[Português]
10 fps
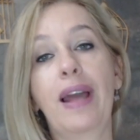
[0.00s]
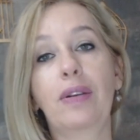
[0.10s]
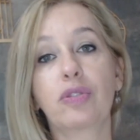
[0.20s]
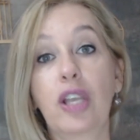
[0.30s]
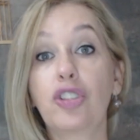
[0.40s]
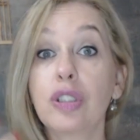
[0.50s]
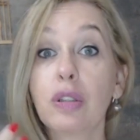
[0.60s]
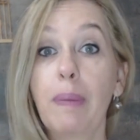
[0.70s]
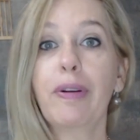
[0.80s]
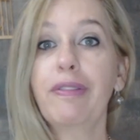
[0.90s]
o Elo7.
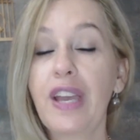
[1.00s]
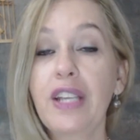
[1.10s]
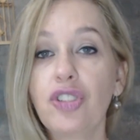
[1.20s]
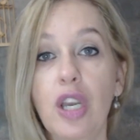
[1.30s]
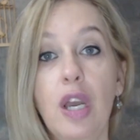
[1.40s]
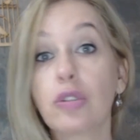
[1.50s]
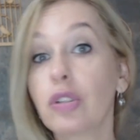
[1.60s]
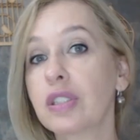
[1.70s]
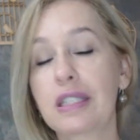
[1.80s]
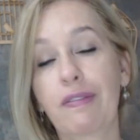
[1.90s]
Então, aproveite
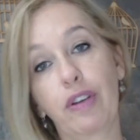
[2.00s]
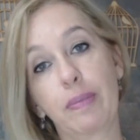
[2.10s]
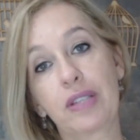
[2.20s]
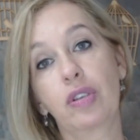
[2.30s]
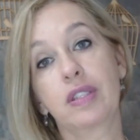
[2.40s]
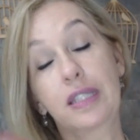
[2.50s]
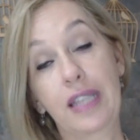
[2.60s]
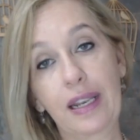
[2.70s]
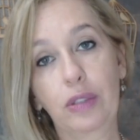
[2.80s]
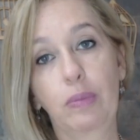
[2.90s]
todas as informações que
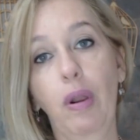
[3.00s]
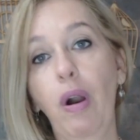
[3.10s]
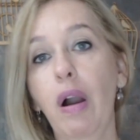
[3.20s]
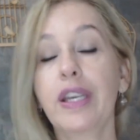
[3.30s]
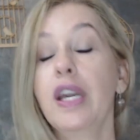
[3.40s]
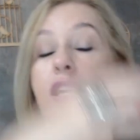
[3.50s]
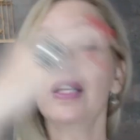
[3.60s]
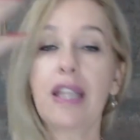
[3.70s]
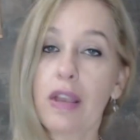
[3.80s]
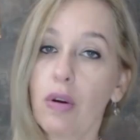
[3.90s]
tem lá no blog,
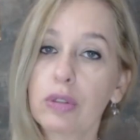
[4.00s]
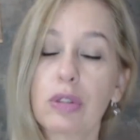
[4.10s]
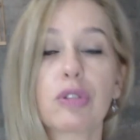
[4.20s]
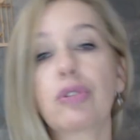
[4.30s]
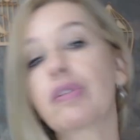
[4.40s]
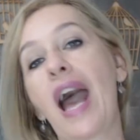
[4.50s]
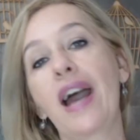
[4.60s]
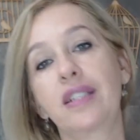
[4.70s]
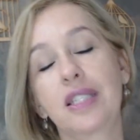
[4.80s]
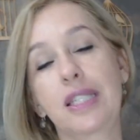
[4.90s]
que tem em outros
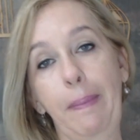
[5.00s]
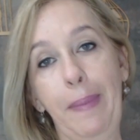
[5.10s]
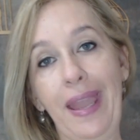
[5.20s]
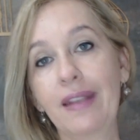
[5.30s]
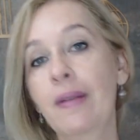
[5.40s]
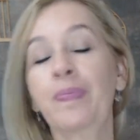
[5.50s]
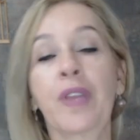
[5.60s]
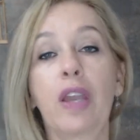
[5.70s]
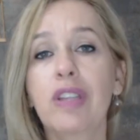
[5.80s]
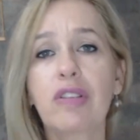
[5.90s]
lugares também.
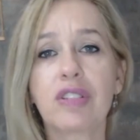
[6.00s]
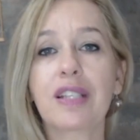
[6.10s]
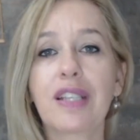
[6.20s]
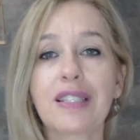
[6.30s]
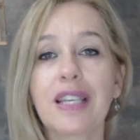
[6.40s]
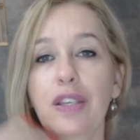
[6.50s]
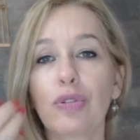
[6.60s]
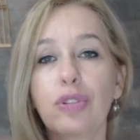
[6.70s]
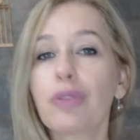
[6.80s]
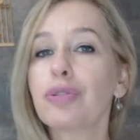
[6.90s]
Eu tenho certeza que
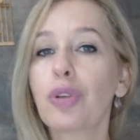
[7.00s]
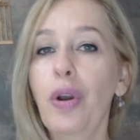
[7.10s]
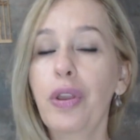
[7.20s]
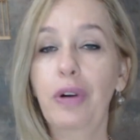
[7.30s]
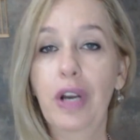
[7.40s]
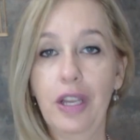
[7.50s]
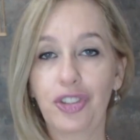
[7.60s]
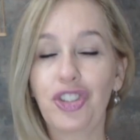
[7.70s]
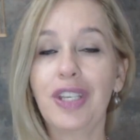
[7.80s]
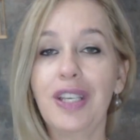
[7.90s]
o seu sonho
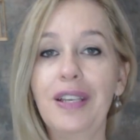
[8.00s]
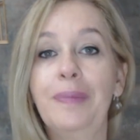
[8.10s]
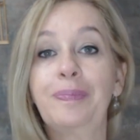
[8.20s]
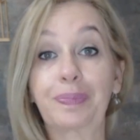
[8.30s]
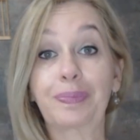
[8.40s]
de